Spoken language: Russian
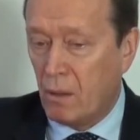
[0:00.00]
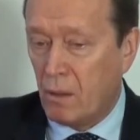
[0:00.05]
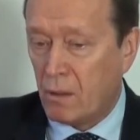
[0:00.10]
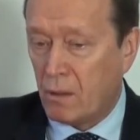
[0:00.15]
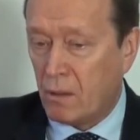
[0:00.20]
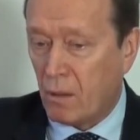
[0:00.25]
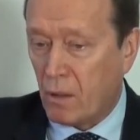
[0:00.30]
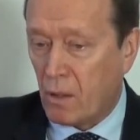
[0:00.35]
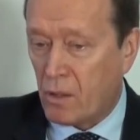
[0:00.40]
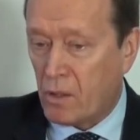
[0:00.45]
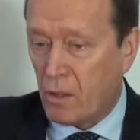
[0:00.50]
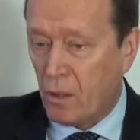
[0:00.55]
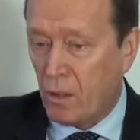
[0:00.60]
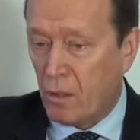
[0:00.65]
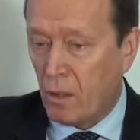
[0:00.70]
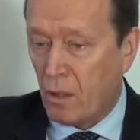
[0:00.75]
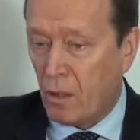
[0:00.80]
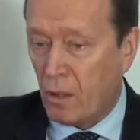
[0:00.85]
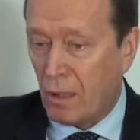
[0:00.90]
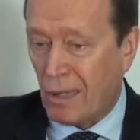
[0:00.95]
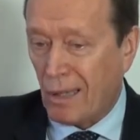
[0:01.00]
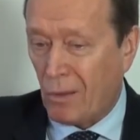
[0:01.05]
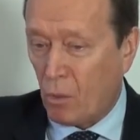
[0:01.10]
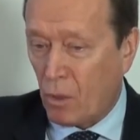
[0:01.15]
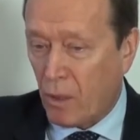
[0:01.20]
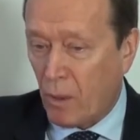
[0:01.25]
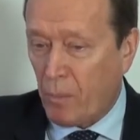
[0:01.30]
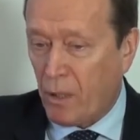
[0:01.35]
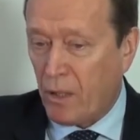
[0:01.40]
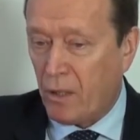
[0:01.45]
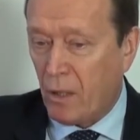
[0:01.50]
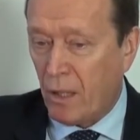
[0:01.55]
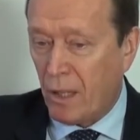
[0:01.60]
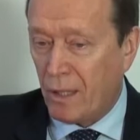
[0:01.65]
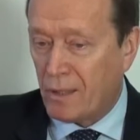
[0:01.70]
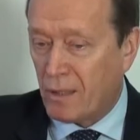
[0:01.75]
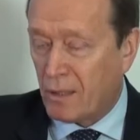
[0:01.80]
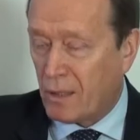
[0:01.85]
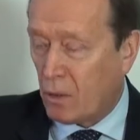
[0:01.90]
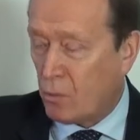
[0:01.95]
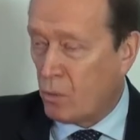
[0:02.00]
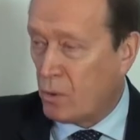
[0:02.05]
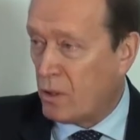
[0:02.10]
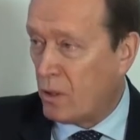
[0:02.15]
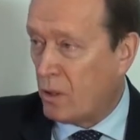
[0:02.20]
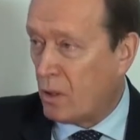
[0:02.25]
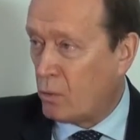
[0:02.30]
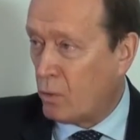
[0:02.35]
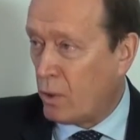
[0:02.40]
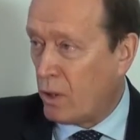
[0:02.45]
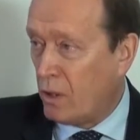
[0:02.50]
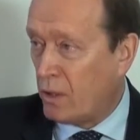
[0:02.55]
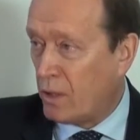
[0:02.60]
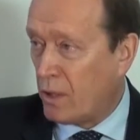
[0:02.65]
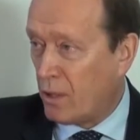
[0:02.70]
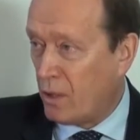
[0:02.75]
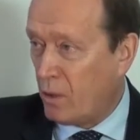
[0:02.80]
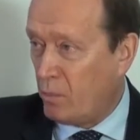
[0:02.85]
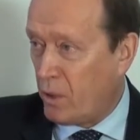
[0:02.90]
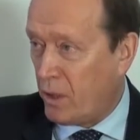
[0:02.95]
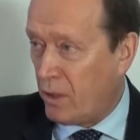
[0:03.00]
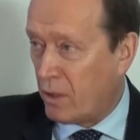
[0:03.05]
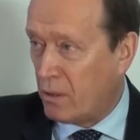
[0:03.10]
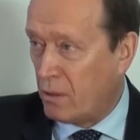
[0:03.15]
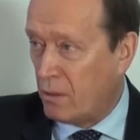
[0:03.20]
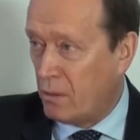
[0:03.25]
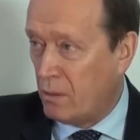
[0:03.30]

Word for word: соглашение, которое определяет статус санатория «Янтарный берег».